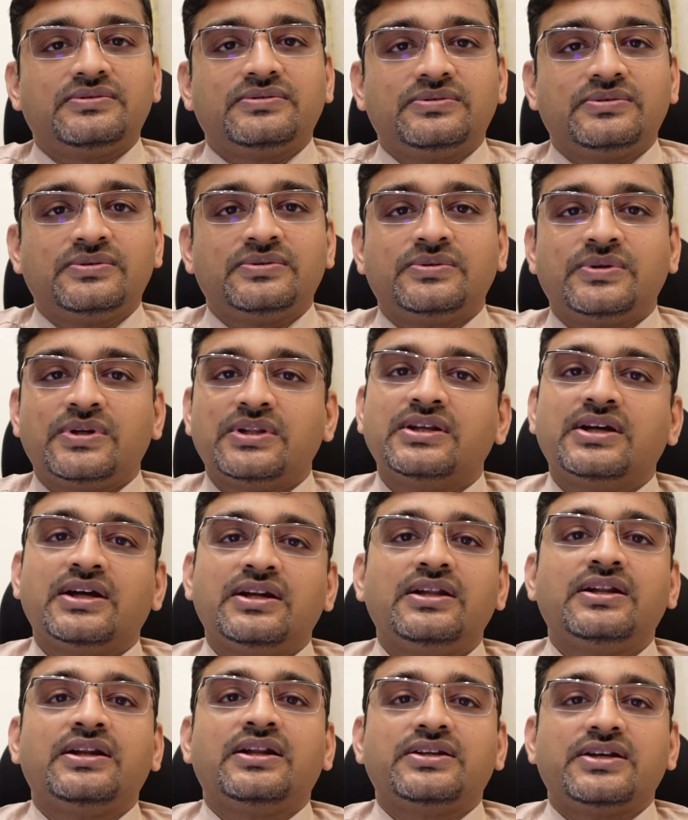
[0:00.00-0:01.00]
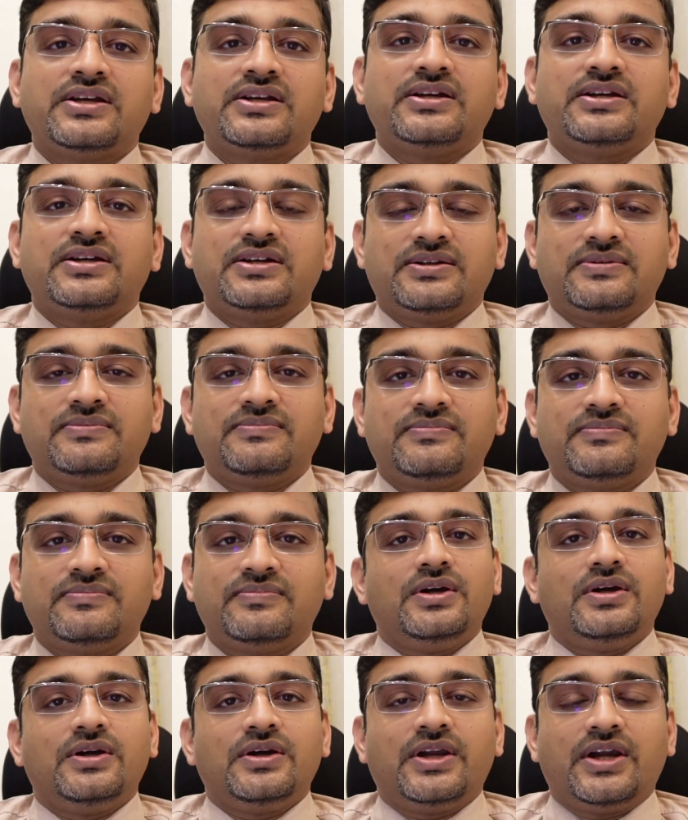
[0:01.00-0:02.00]
तो तुरंत कर लेना चाहिए
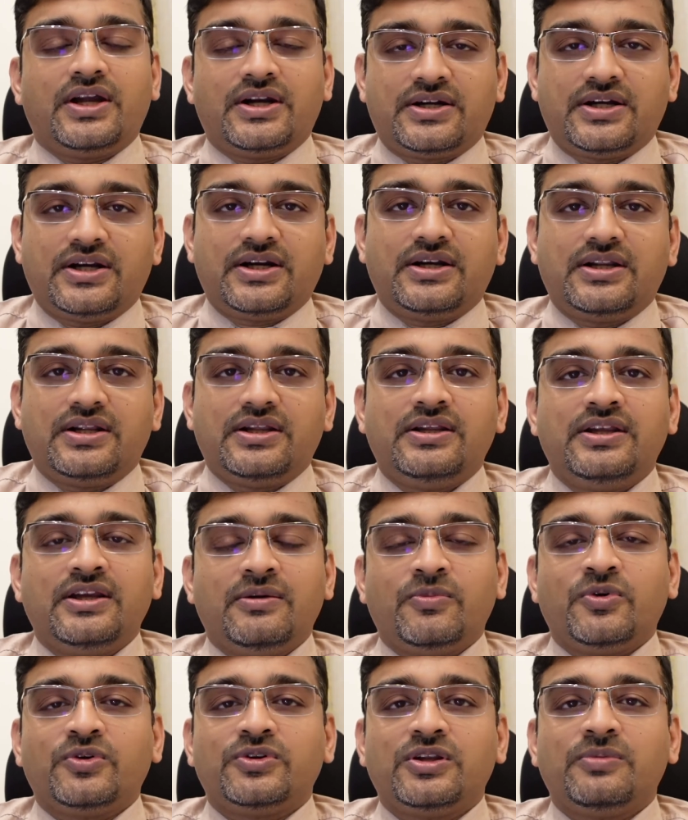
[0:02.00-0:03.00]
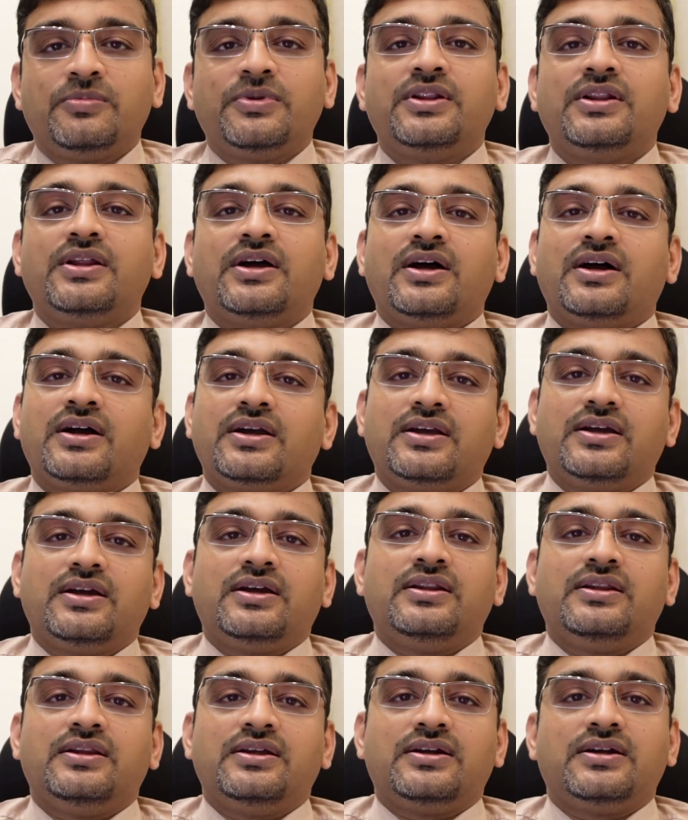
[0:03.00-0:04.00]
कैट्रैक्ट या मोतिबंद आँख के
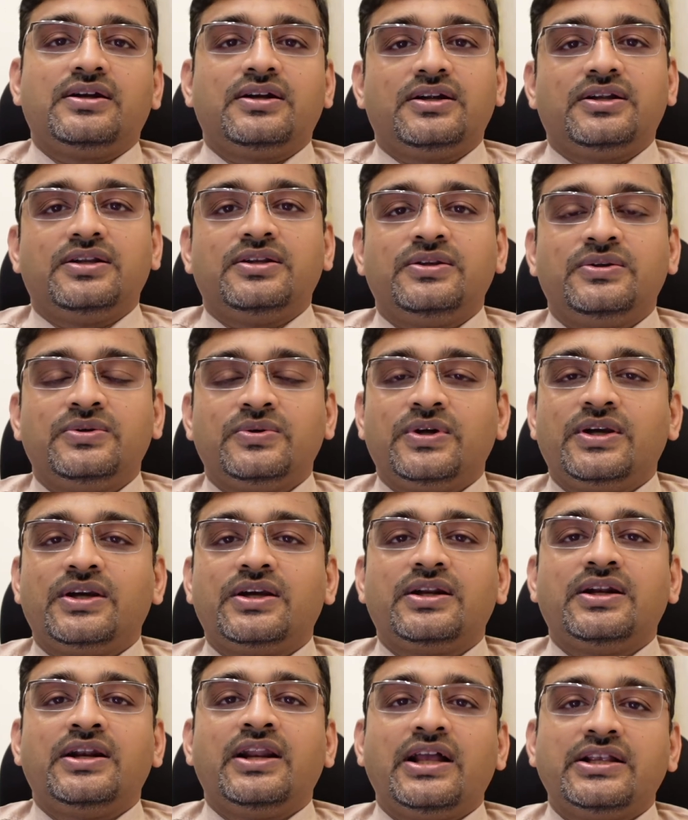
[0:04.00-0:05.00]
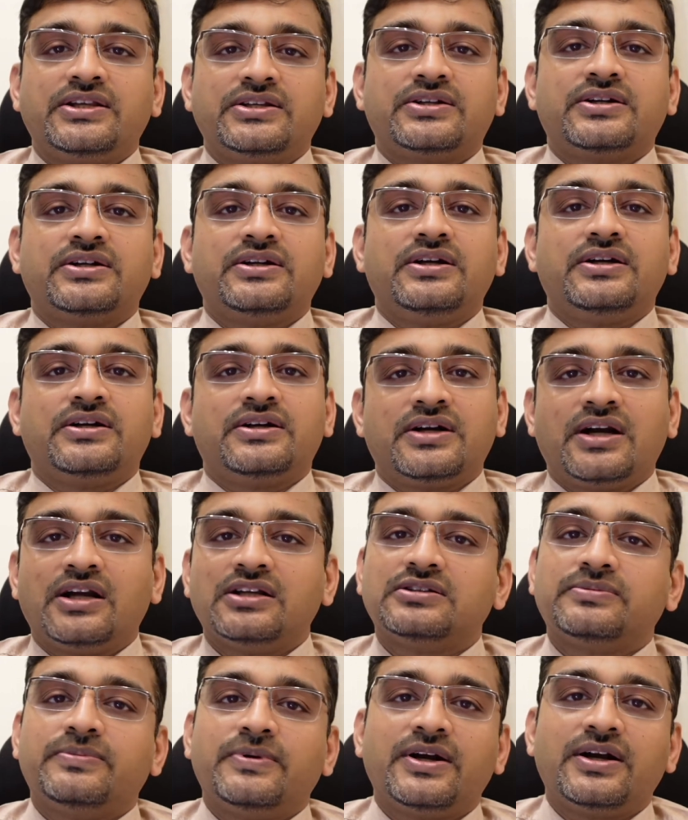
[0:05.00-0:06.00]
अंदर जो एक नेचुरल
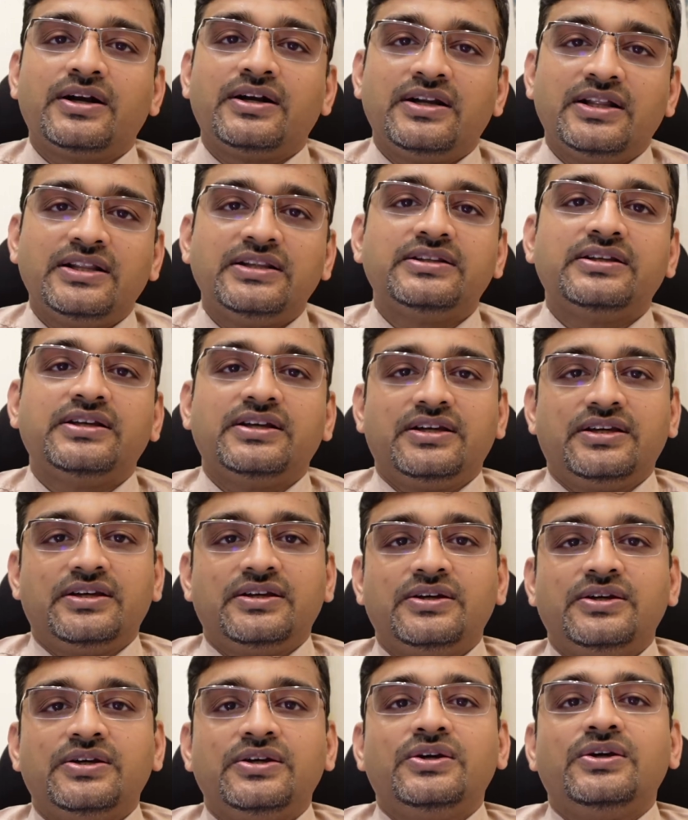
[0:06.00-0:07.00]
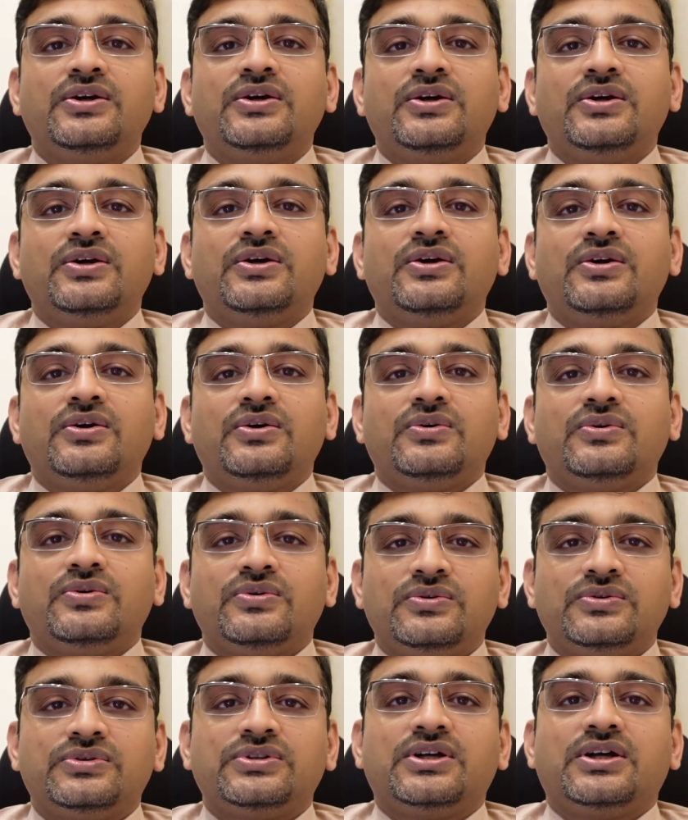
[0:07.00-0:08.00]
ट्रांसपेरेंट लेंस है
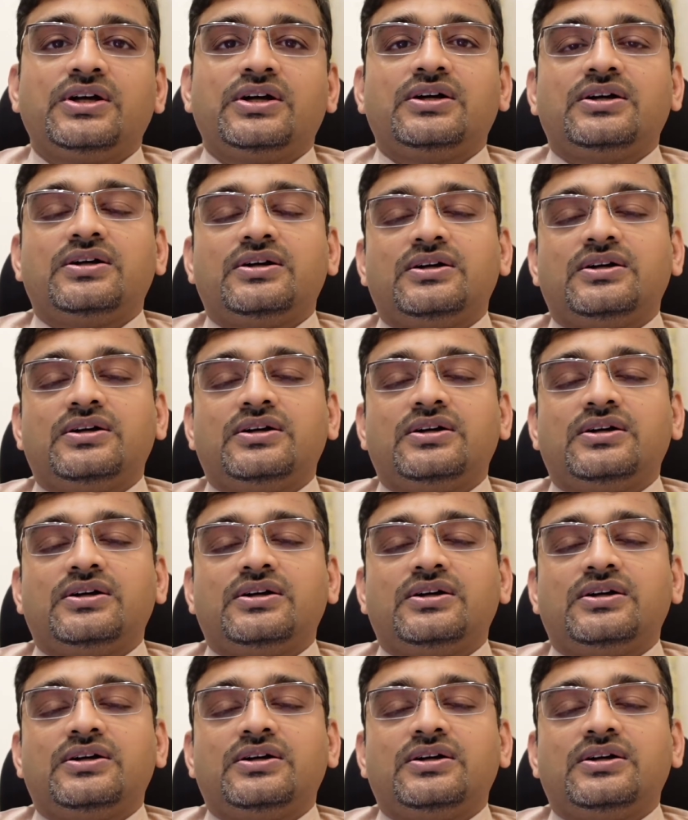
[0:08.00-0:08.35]
उसका